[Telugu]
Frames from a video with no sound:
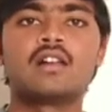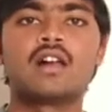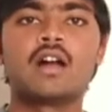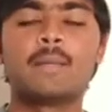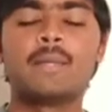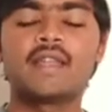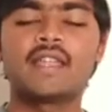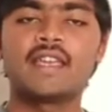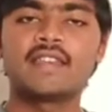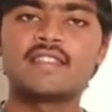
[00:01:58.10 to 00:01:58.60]

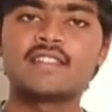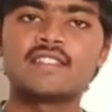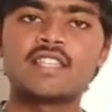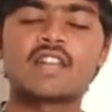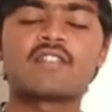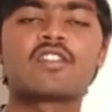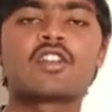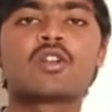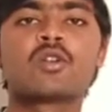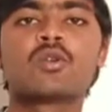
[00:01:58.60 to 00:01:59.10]
అప్లికేషన్
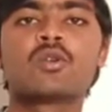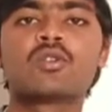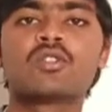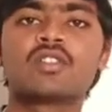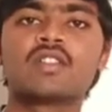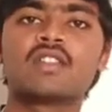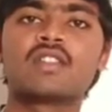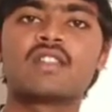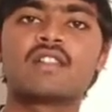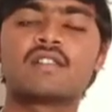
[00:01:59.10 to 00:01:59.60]
సర్వర్ అని
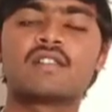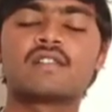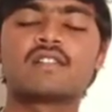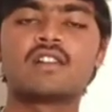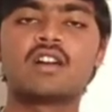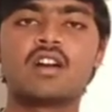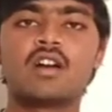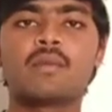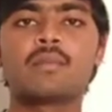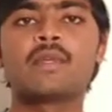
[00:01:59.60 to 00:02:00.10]
ఉంటుంది
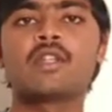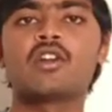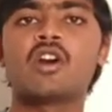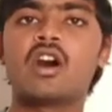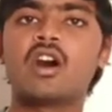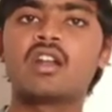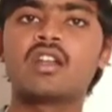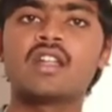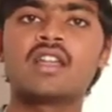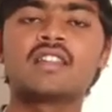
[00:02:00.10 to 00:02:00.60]
మీరు
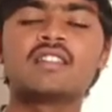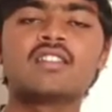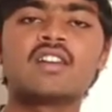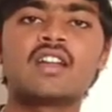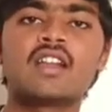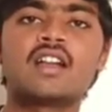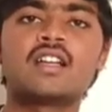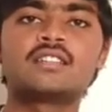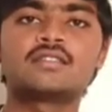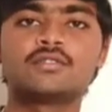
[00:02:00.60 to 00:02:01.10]
ఆన్లైన్
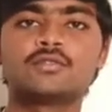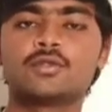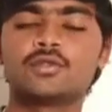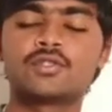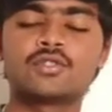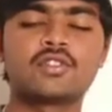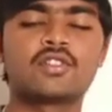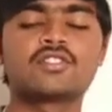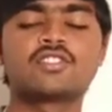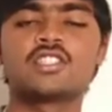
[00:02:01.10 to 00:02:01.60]
ద్వారా
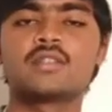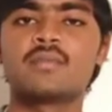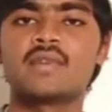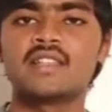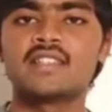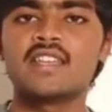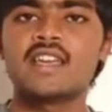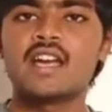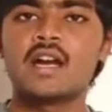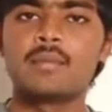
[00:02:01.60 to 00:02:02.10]
చూస్తుండొచ్చు ఈ
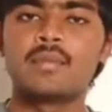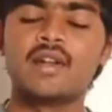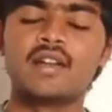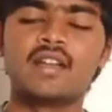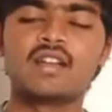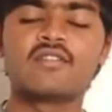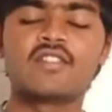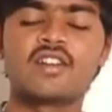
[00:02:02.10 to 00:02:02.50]
మధ్య అప్డేటెడ్